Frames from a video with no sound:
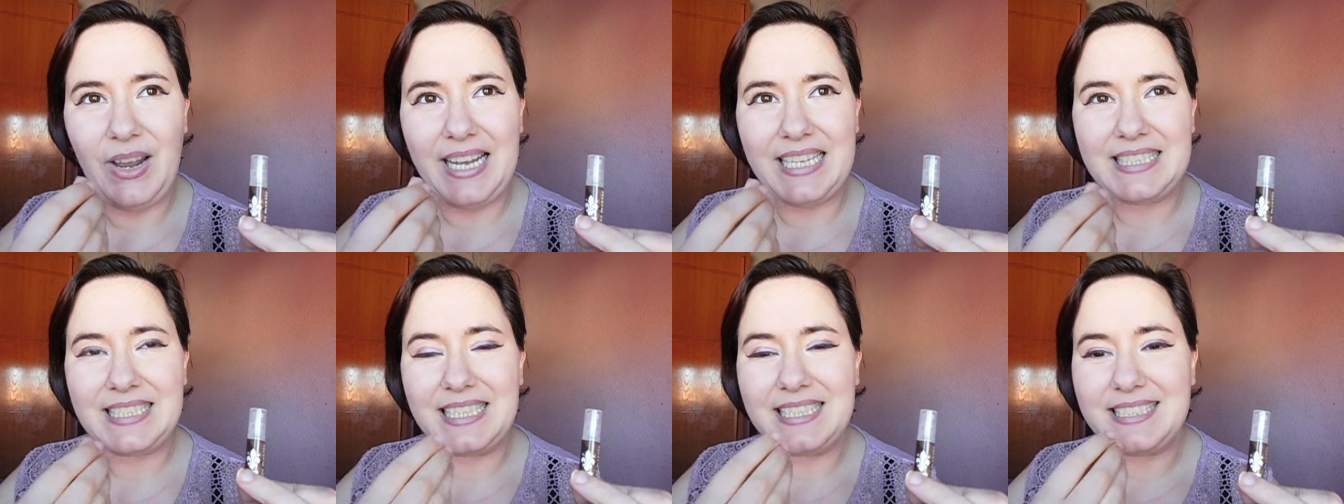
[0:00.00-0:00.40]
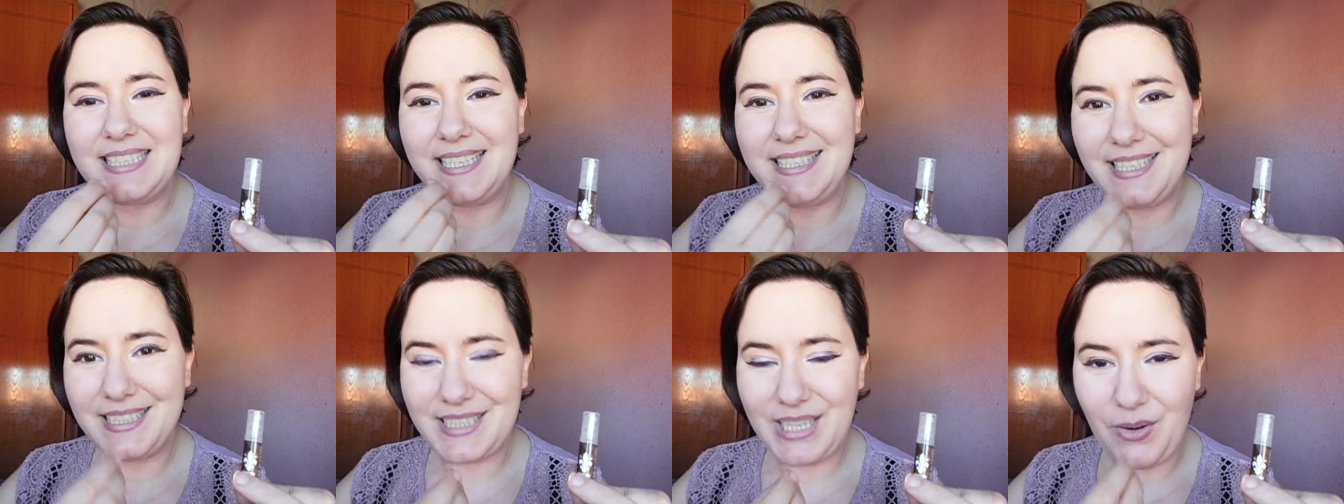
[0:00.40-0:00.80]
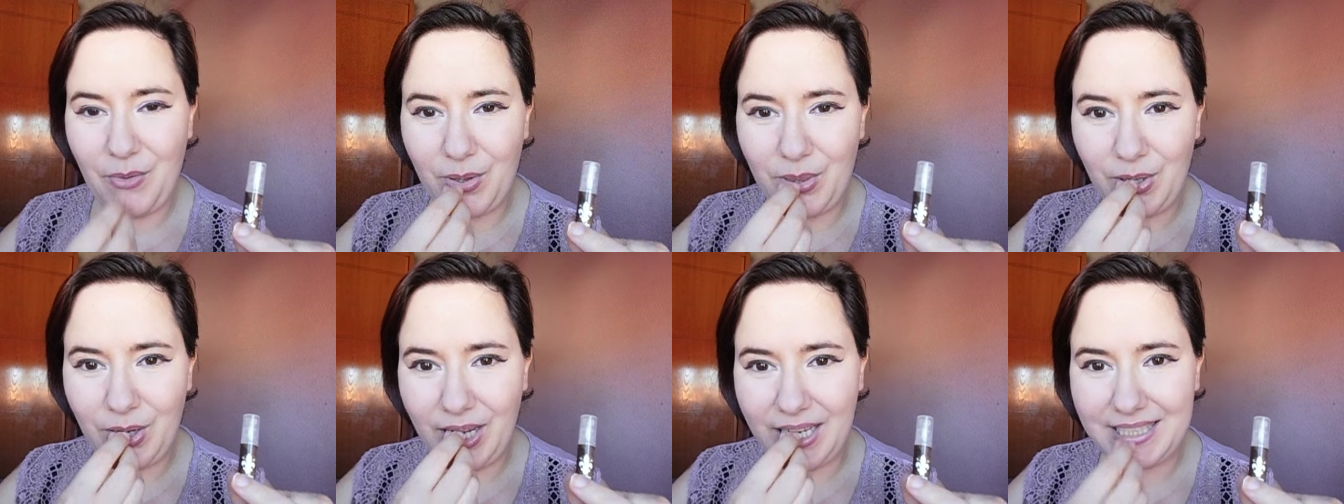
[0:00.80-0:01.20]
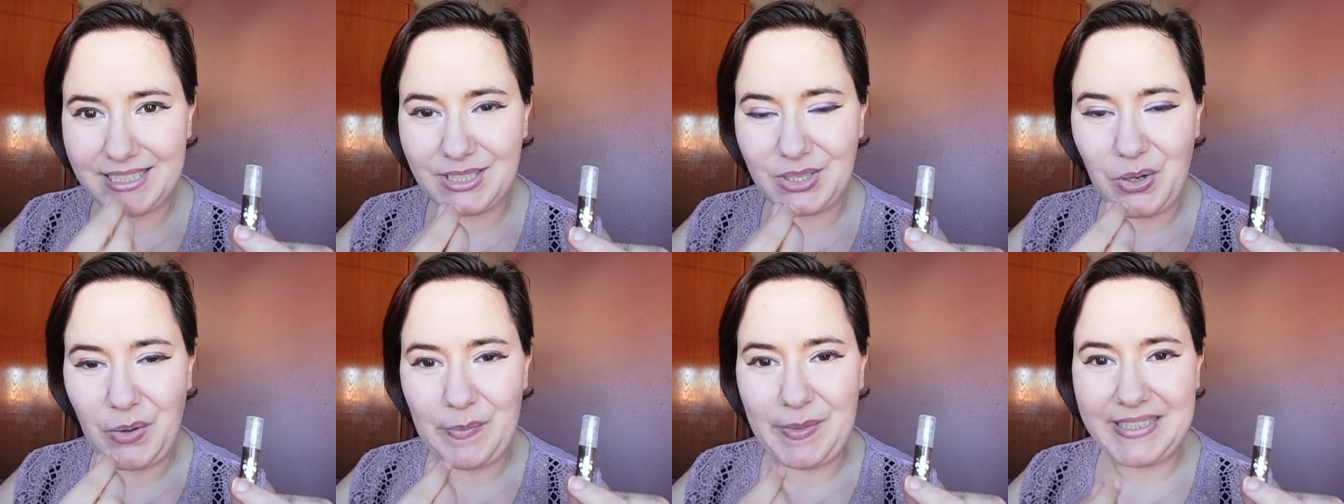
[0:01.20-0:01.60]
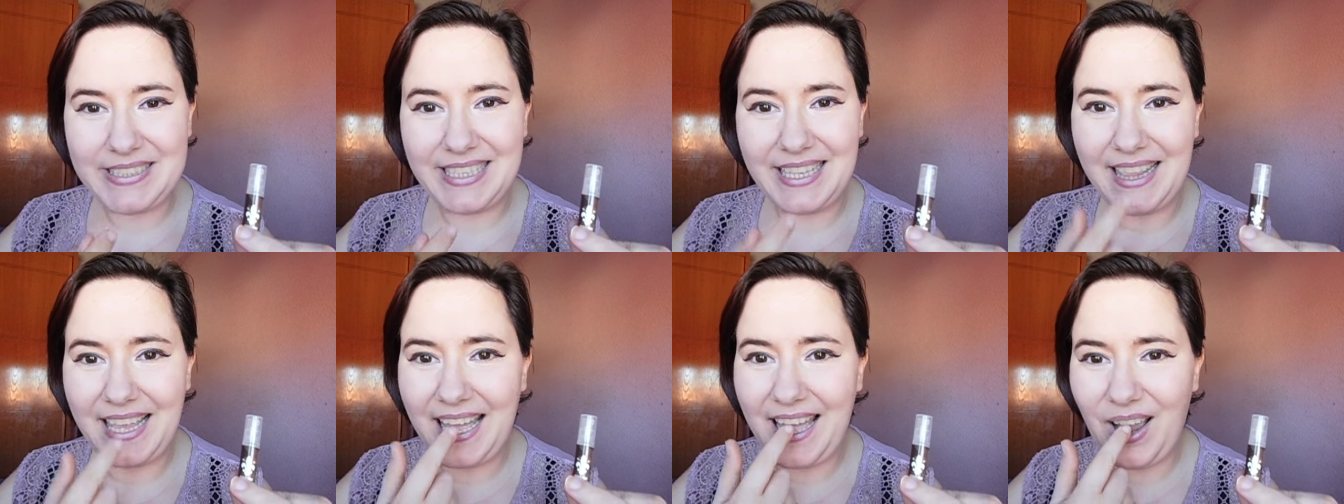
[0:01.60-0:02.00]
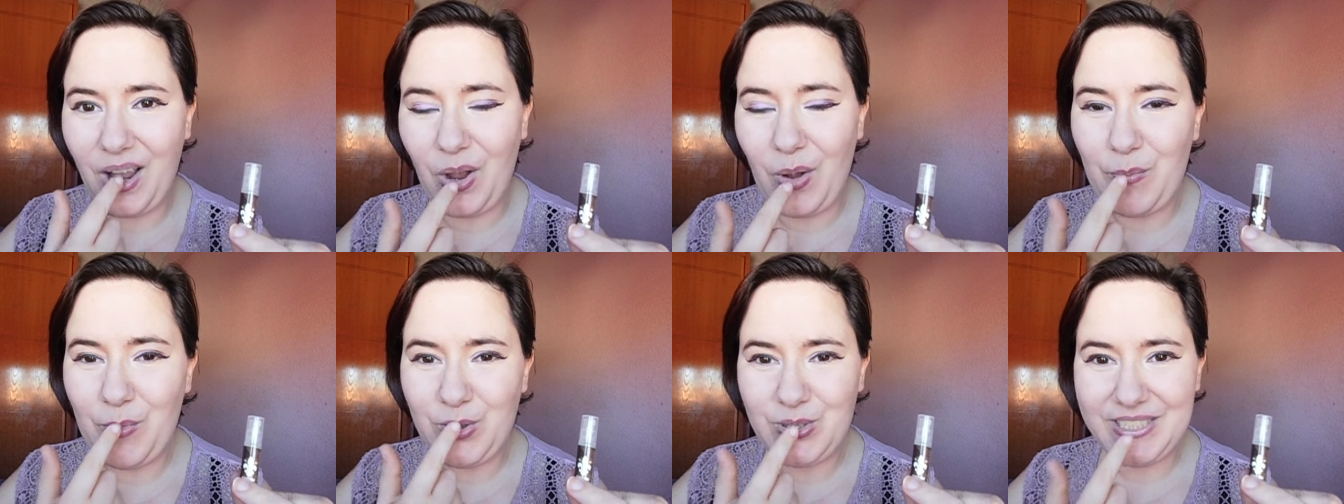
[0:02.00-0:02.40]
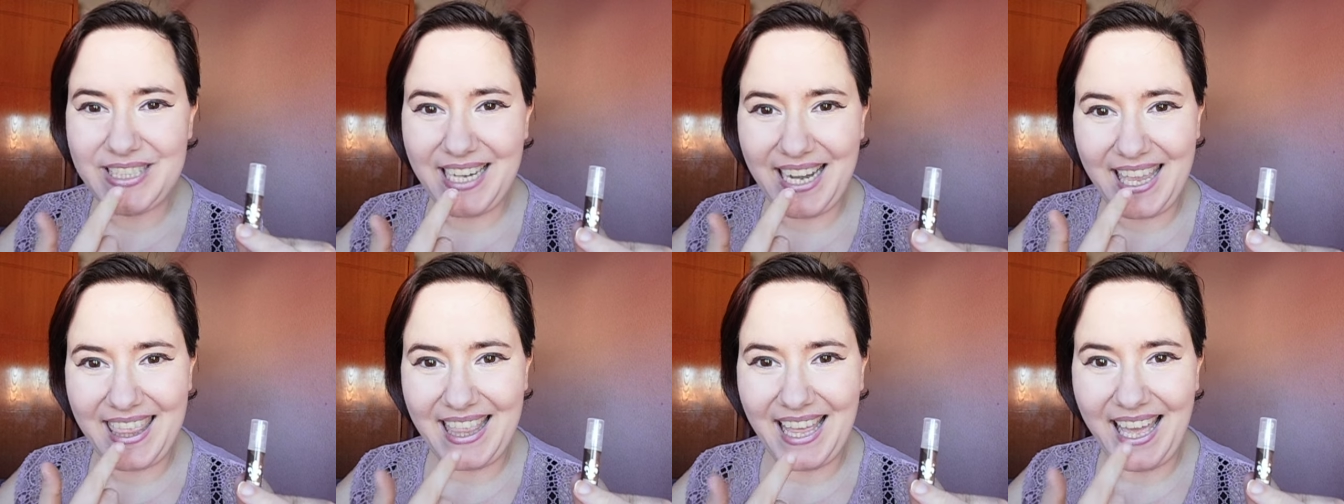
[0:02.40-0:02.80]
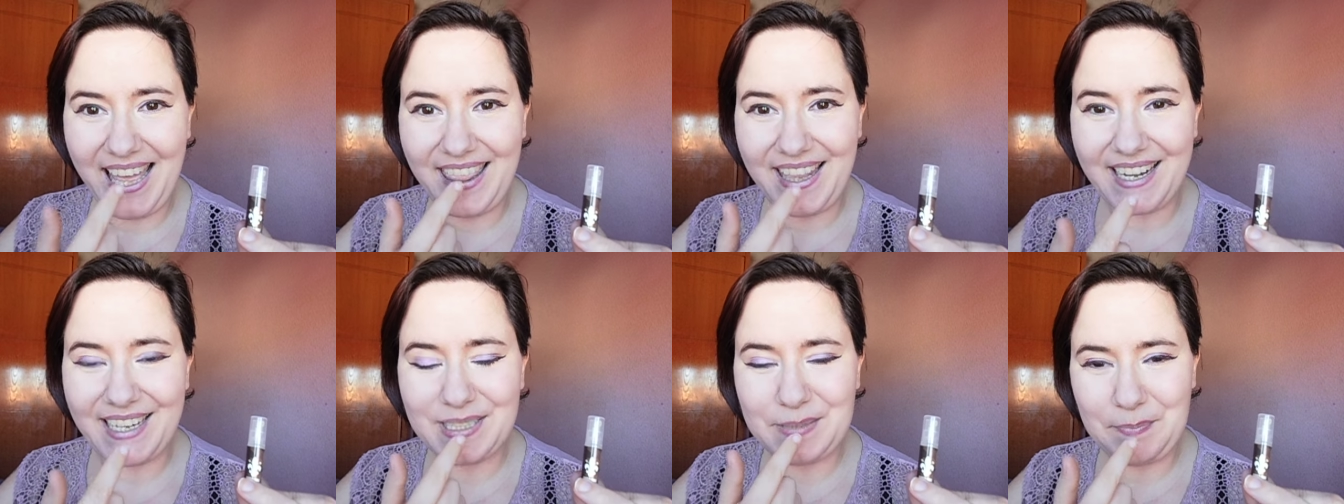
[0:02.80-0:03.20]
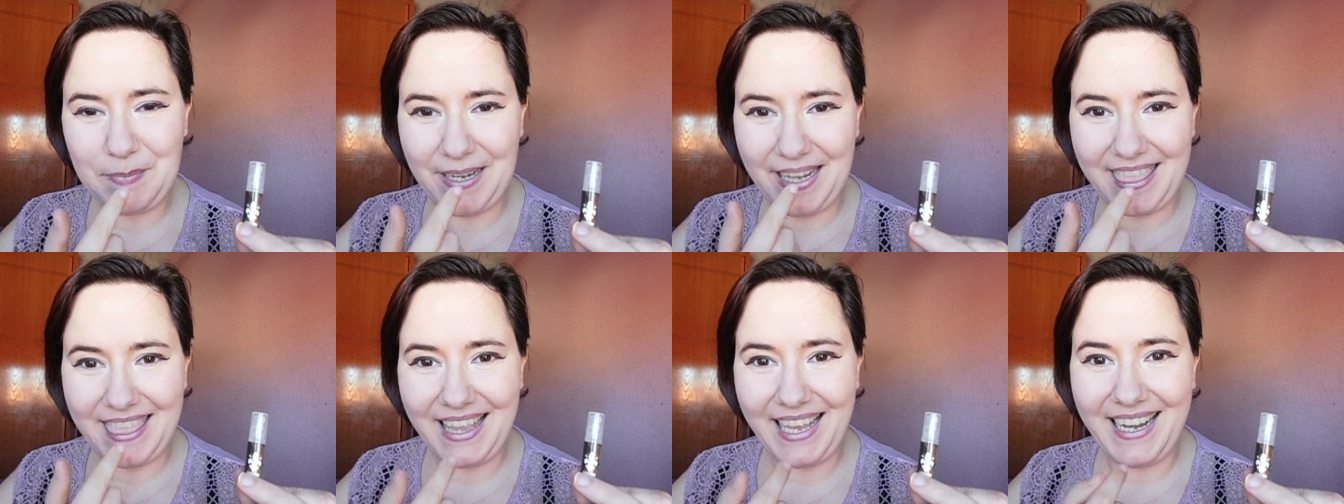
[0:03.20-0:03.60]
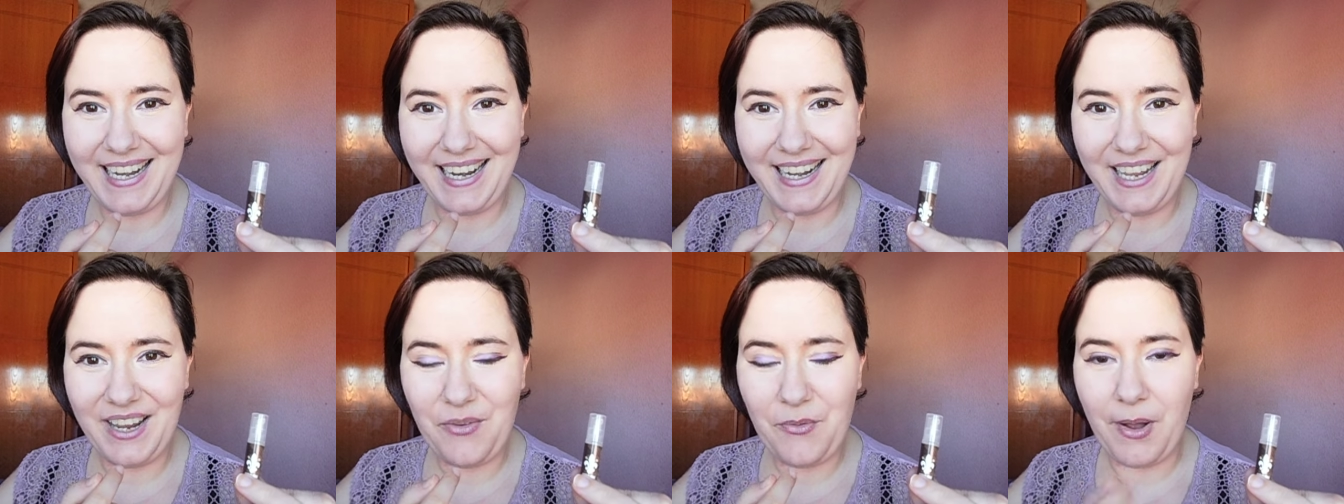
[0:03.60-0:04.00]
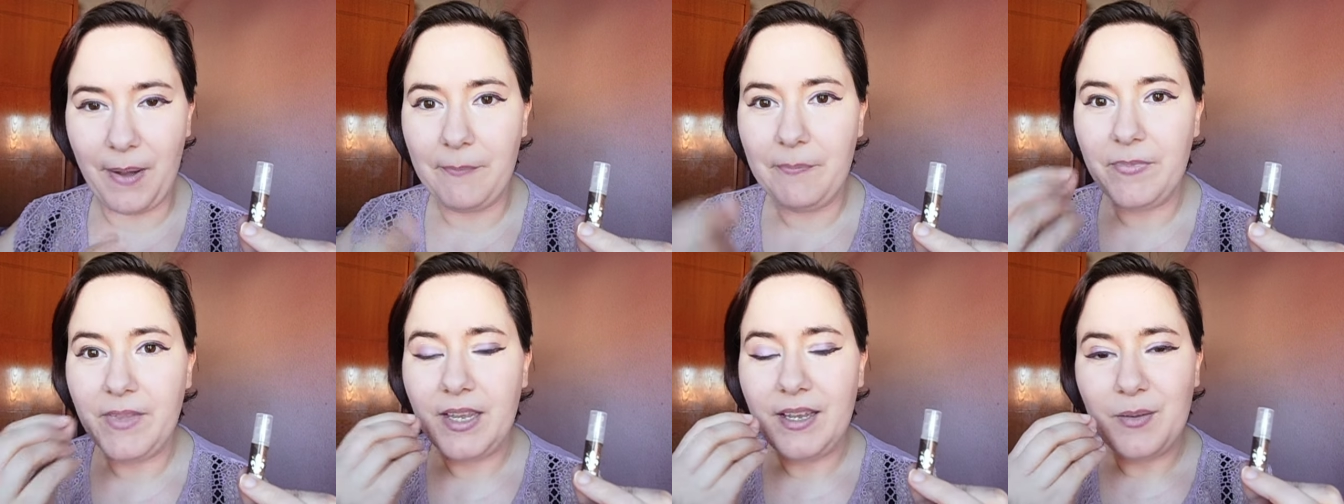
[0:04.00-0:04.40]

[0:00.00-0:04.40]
a las castañas que cuando las comes te dejan como sequedad, raspereza en la lengua.